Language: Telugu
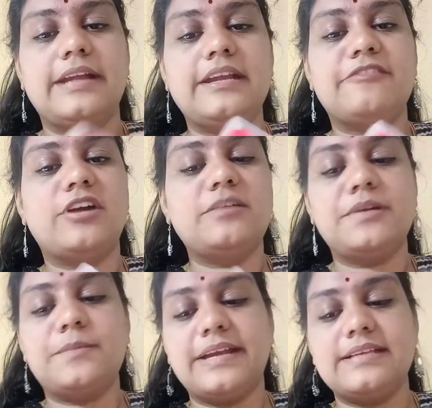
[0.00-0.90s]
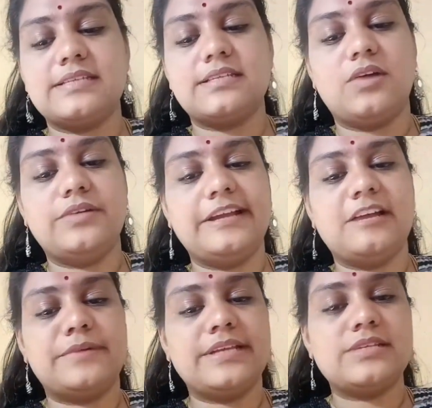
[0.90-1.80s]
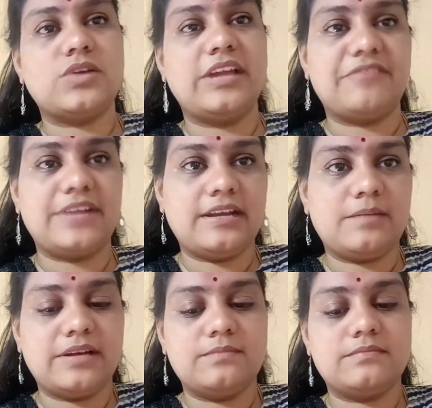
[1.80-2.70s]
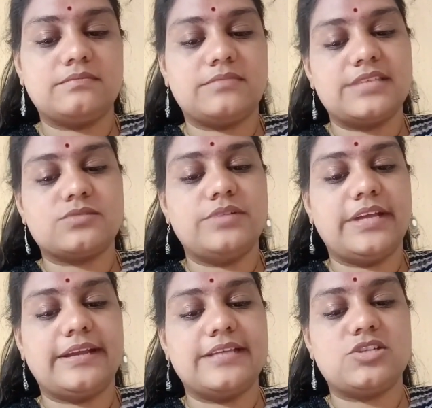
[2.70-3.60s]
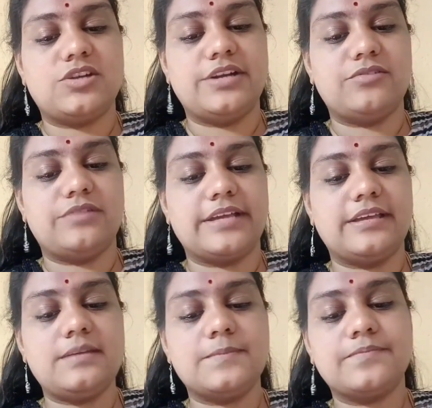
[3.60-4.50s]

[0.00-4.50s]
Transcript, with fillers: అండ్ అఫోర్డబుల్ ప్రైజెస్లో ఉన్నాయి కాబట్టి సో ఎవరైనా మనం తీసుకునే రేంజ్లోనే ఉన్నాయి